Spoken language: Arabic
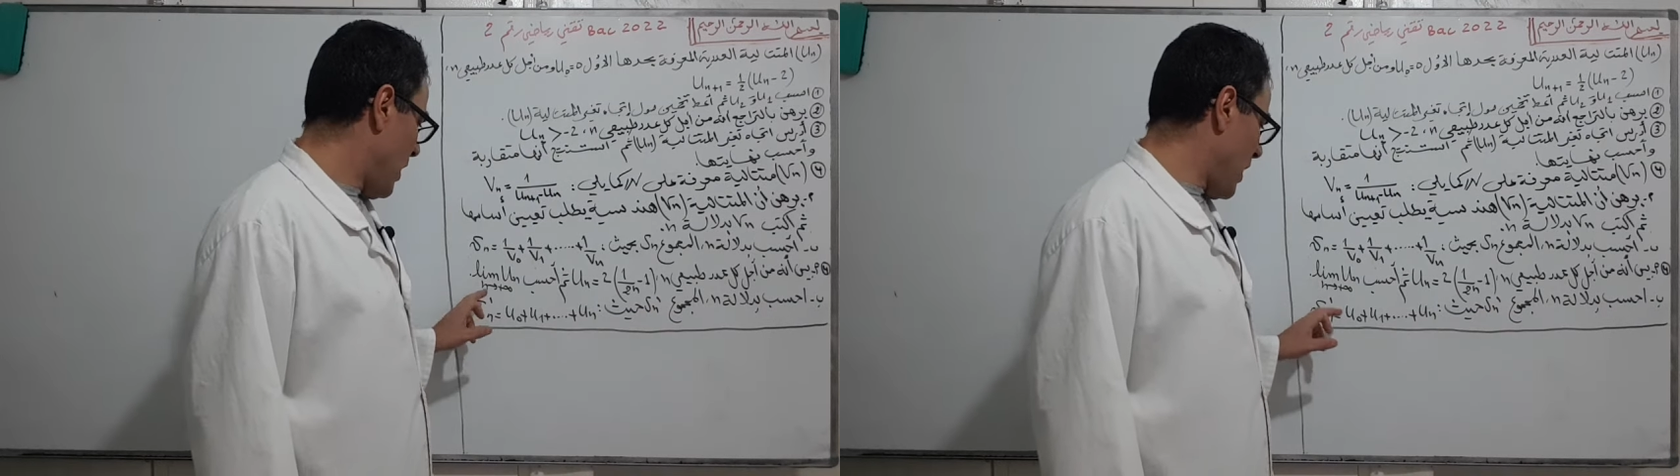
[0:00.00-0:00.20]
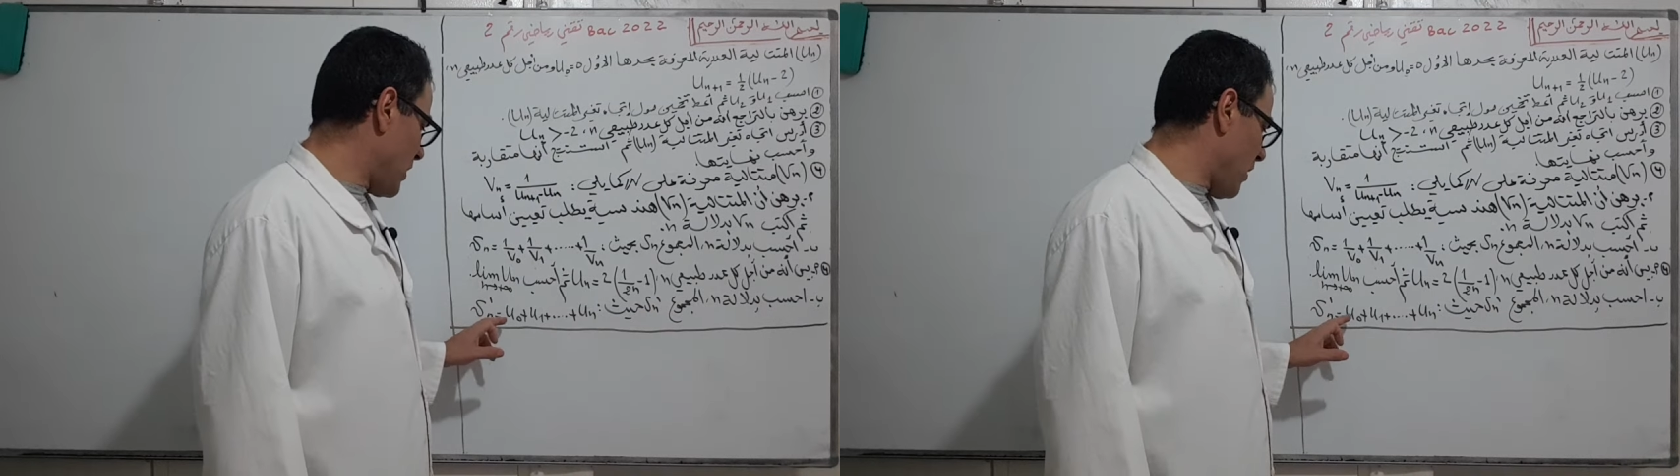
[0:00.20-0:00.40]

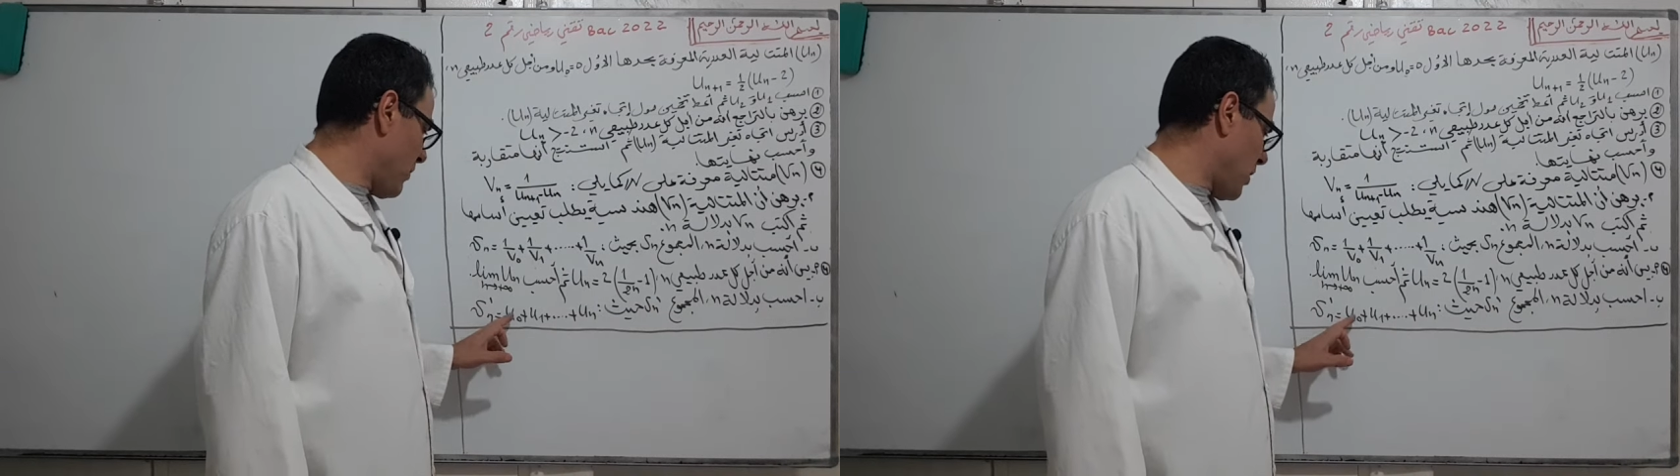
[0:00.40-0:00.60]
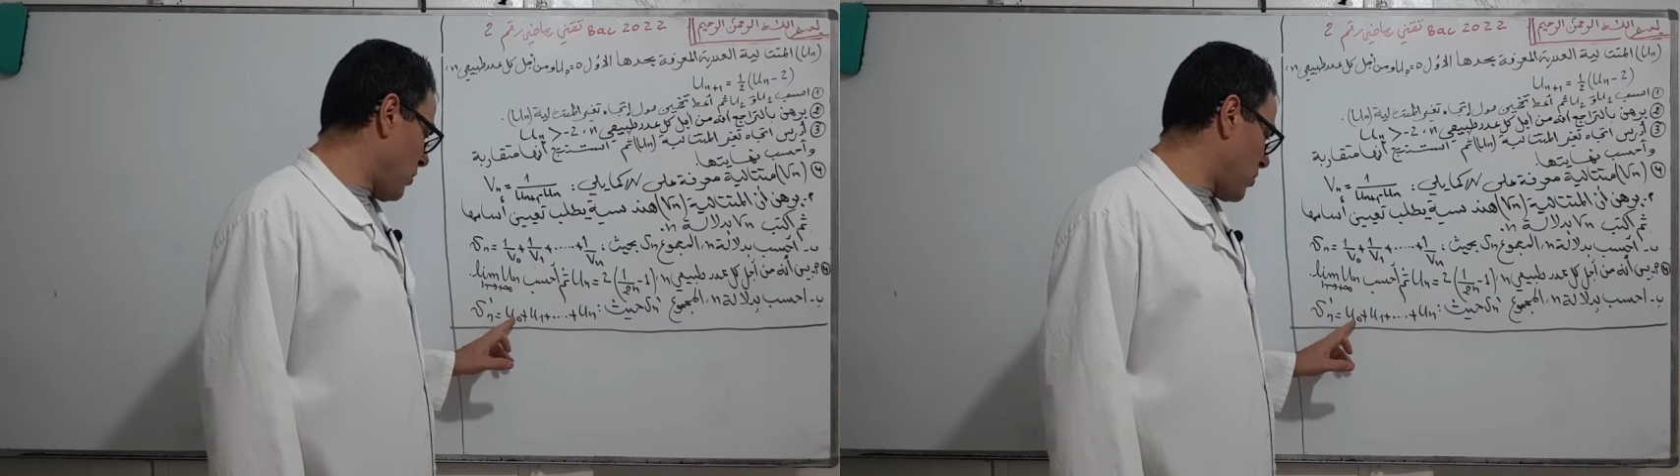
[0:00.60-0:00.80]
أس أن
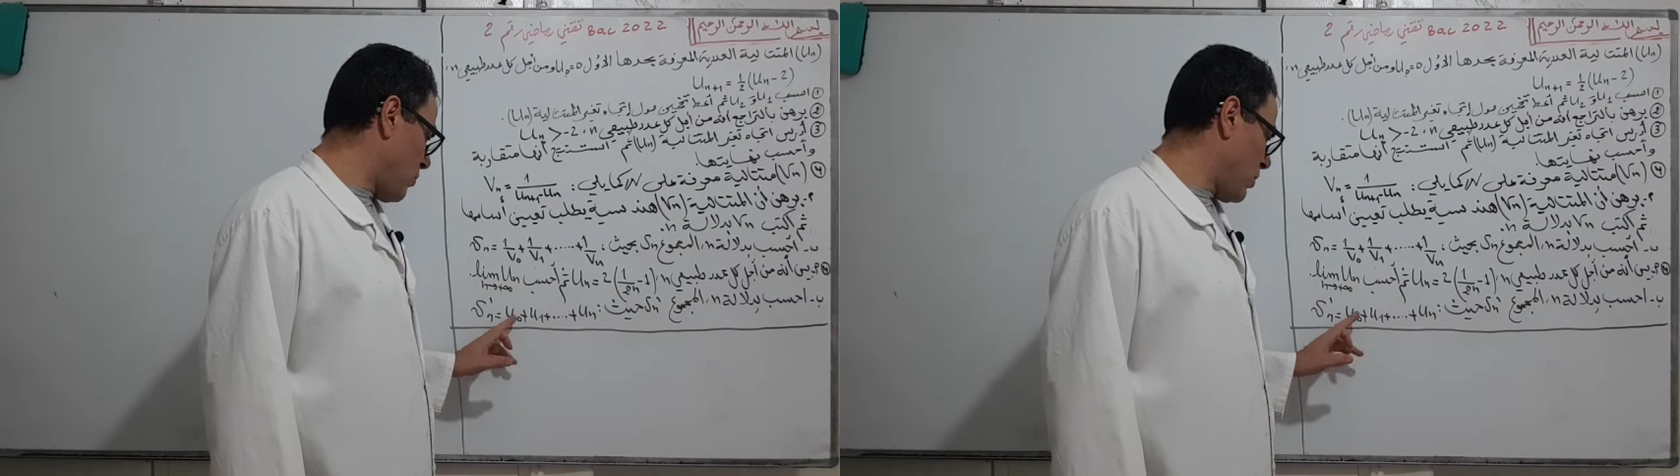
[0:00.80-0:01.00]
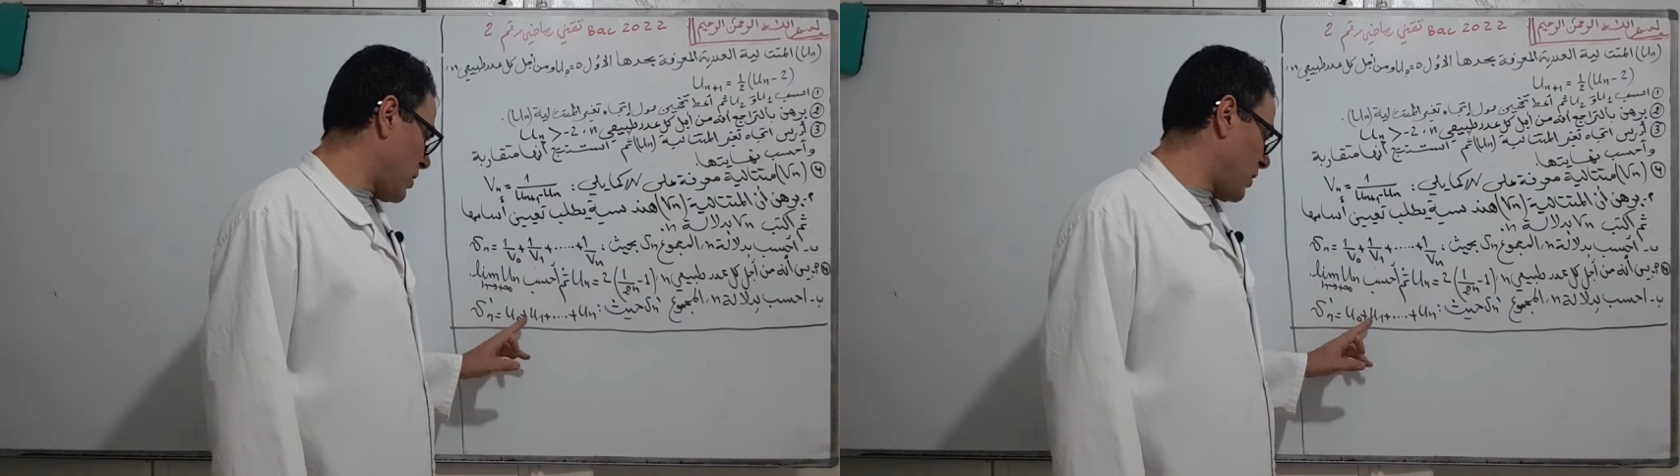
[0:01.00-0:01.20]
فتح
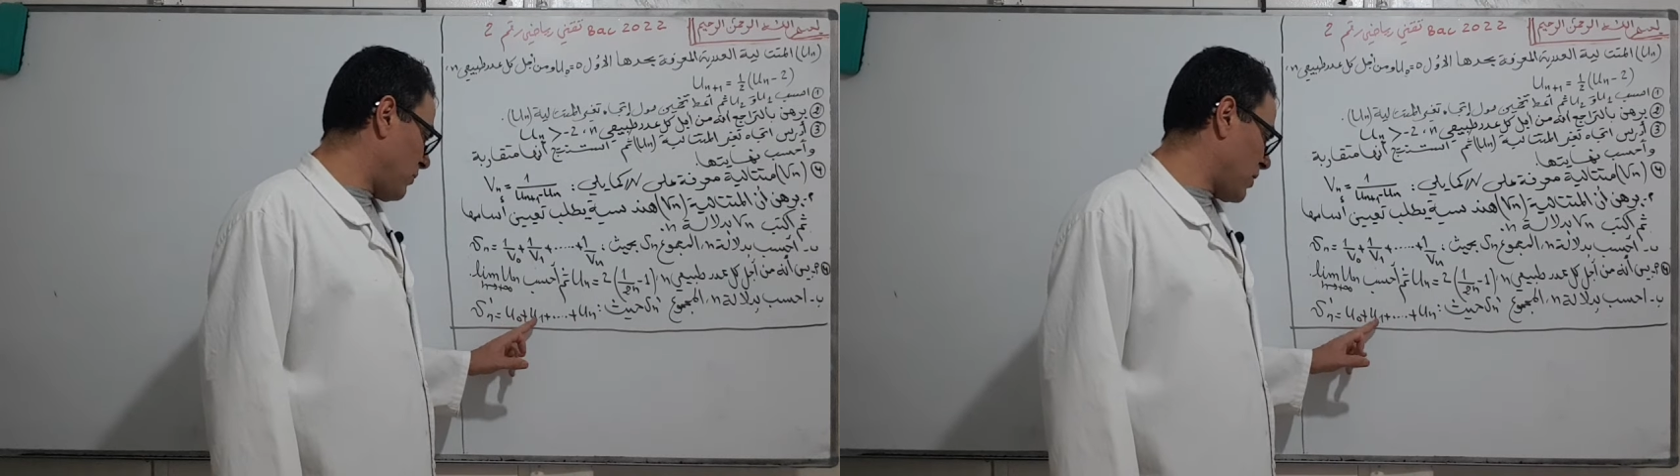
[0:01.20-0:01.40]
يساوي إي e صفر